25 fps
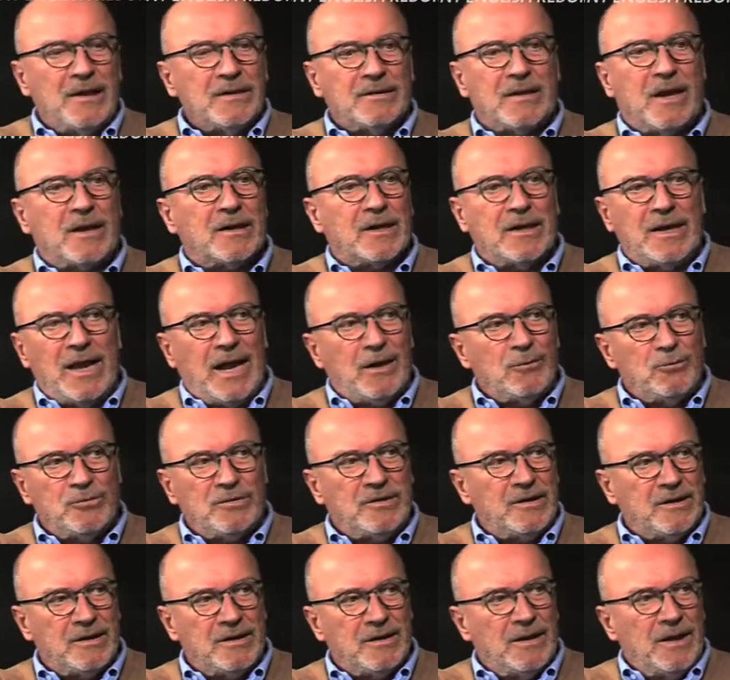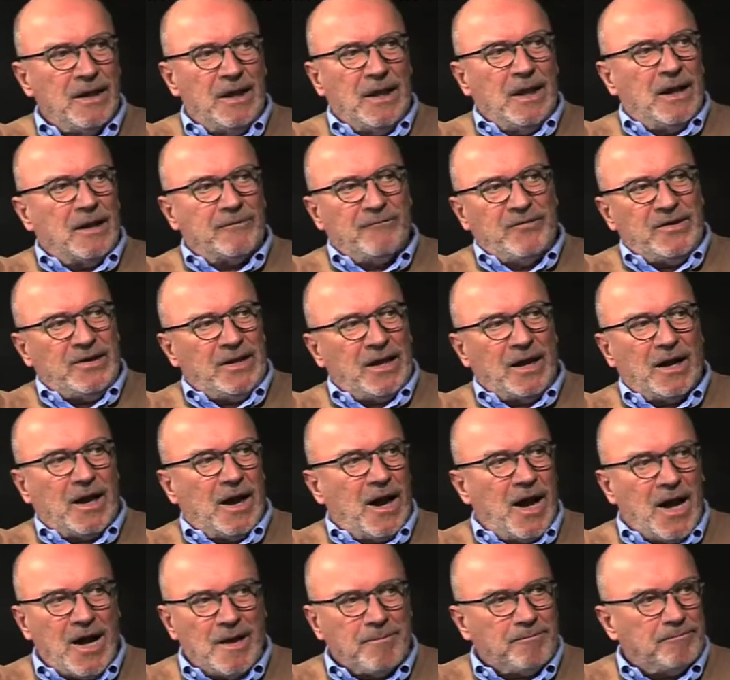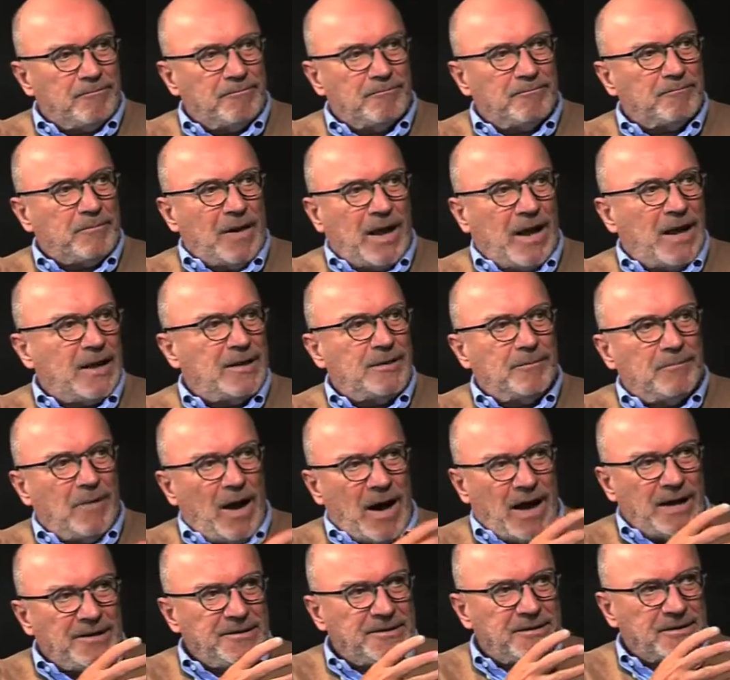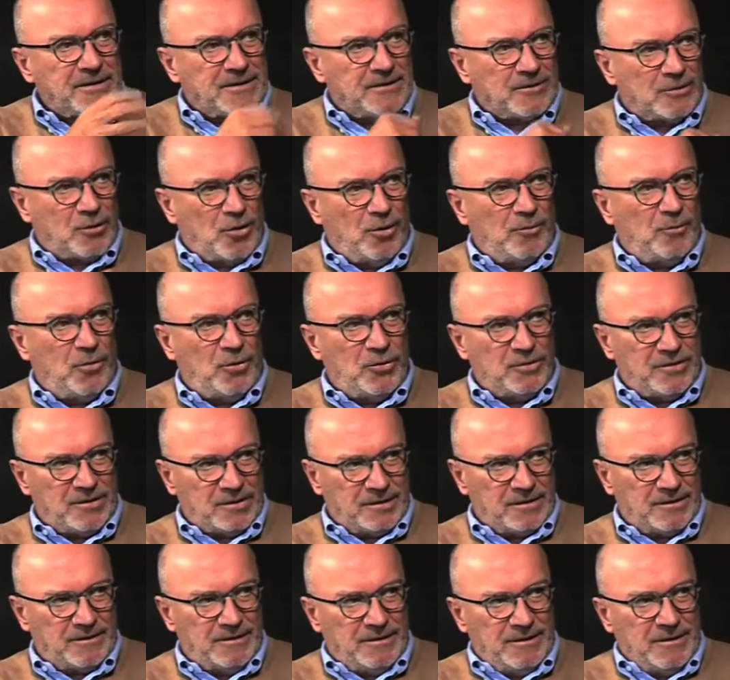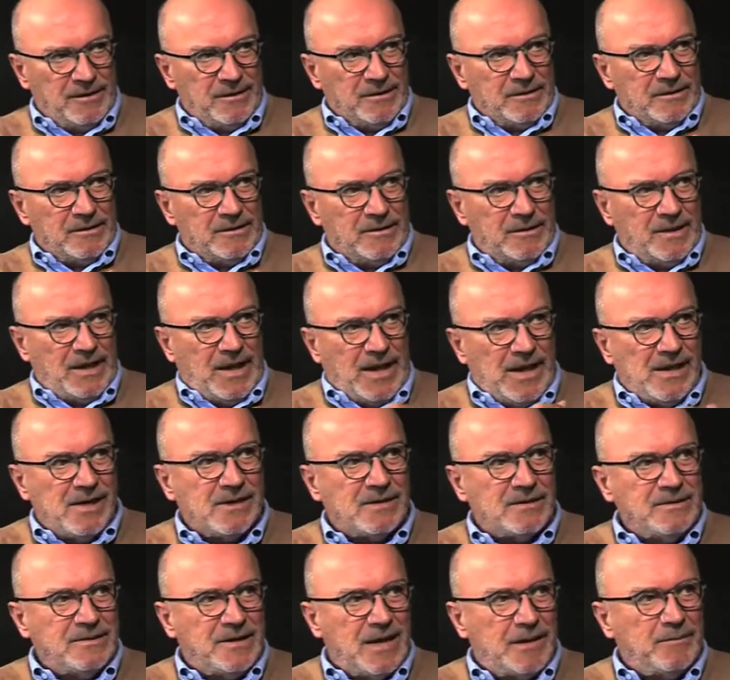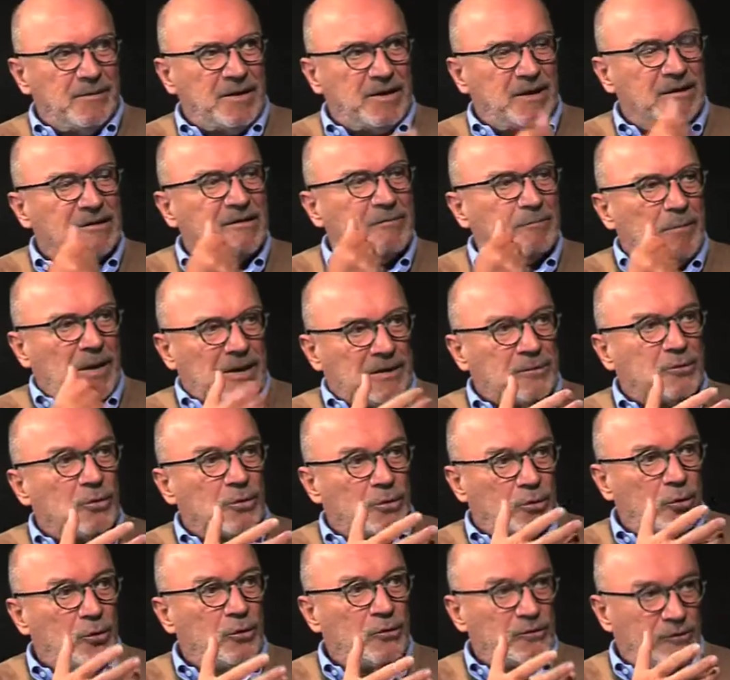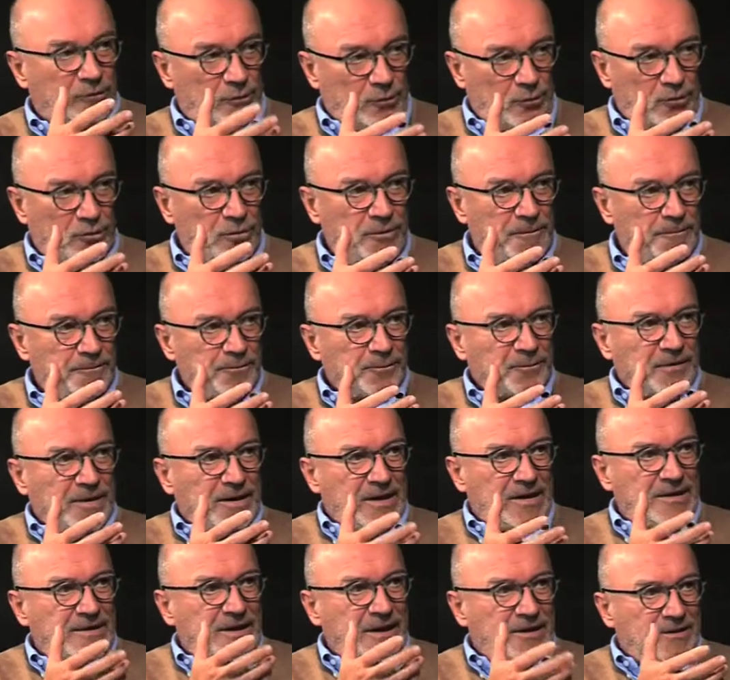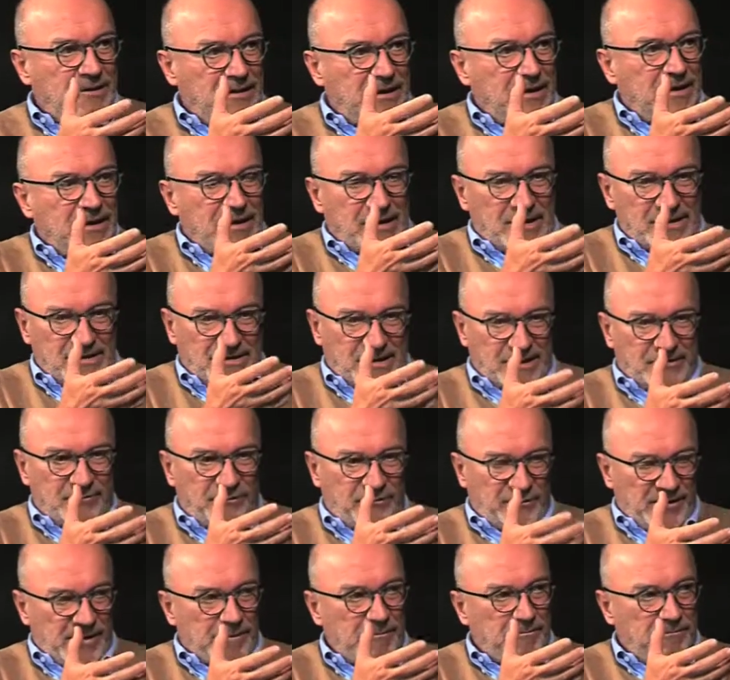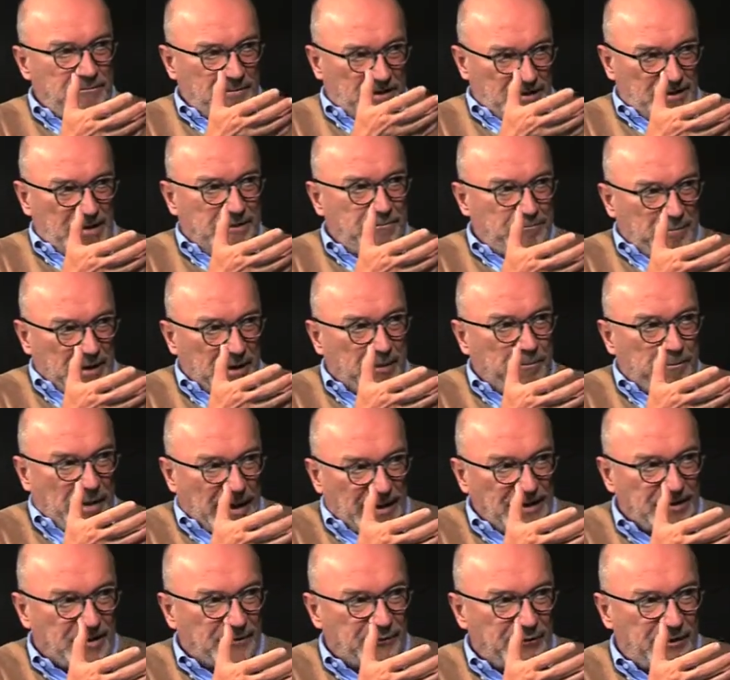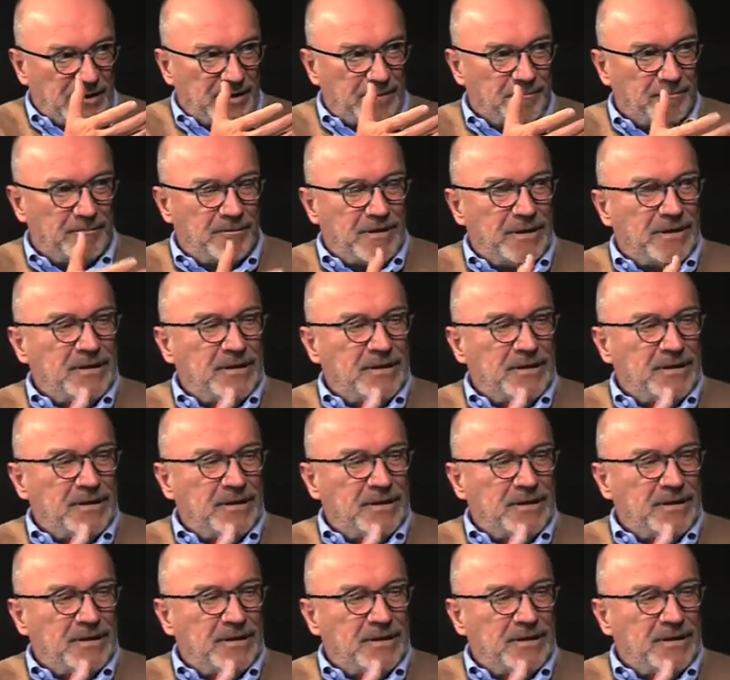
Da klauen die wie die Raben bei einem anderen Komödienhelden, äh, nämlich Inspektor Clouseau, in den, in den Film, in den Pink Panther Film,